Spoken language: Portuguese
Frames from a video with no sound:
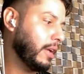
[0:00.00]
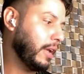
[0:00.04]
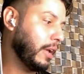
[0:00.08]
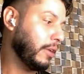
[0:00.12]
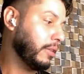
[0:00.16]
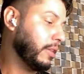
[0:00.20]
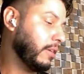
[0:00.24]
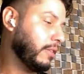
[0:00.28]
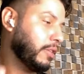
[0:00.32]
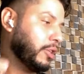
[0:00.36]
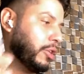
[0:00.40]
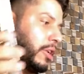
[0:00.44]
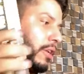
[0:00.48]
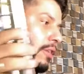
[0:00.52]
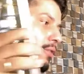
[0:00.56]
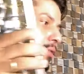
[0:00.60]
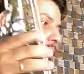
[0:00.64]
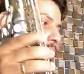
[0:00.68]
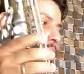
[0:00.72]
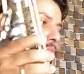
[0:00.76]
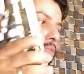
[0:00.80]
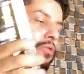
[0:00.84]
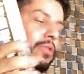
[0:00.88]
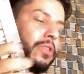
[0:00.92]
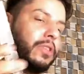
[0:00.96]
Eu tava tirando
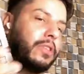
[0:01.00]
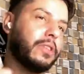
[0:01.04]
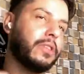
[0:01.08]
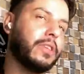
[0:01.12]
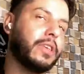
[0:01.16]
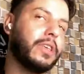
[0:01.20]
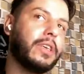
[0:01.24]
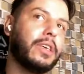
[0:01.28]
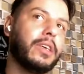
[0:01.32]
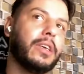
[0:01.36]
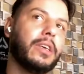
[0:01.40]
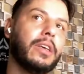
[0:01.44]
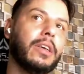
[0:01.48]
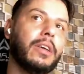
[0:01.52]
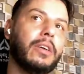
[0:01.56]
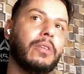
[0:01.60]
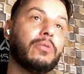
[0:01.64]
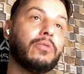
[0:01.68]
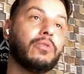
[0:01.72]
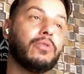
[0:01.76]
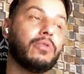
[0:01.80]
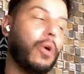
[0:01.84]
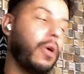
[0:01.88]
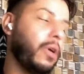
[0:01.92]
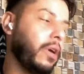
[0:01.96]
umas músicas aqui,
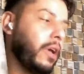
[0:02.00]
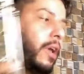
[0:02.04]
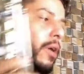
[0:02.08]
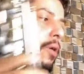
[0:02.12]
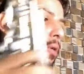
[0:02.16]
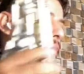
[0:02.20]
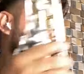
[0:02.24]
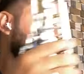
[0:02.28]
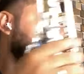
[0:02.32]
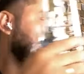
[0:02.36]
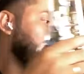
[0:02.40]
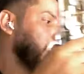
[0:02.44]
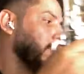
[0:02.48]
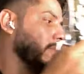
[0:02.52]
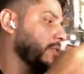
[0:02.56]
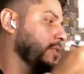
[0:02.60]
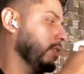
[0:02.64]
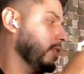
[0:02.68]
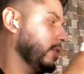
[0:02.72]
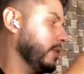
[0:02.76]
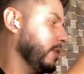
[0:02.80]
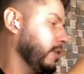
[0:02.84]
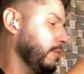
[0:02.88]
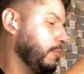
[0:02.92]
uns rock and roll da vida